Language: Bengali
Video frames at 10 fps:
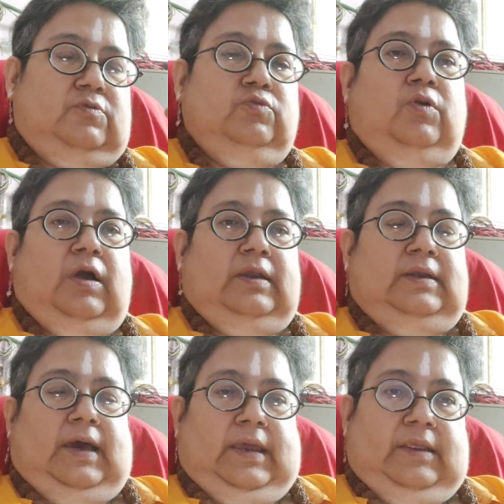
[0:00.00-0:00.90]
ডু আর
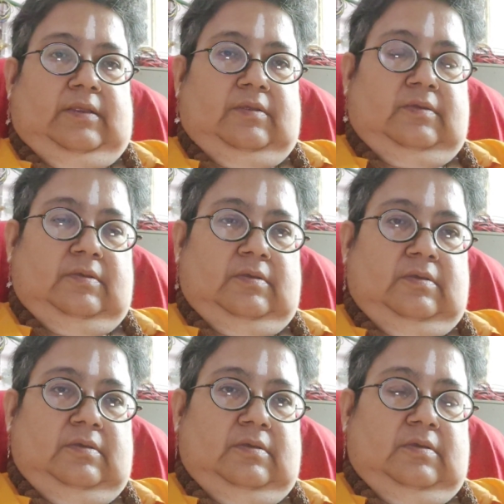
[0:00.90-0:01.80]
ডাই
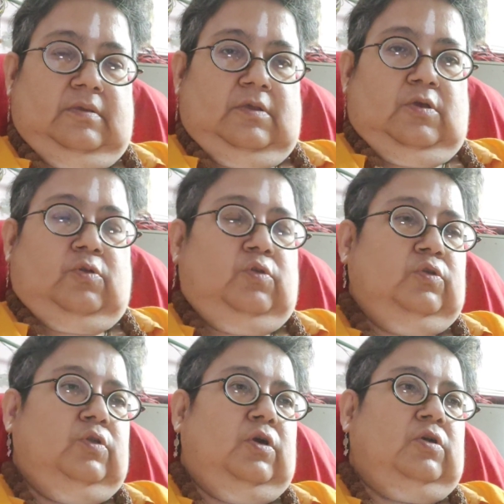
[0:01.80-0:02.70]

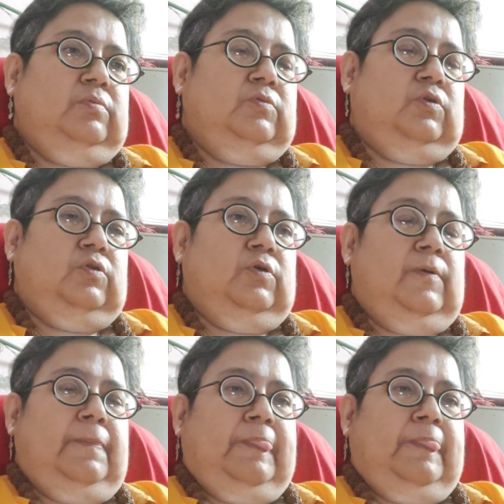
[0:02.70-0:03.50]
কোনো রকম কোনো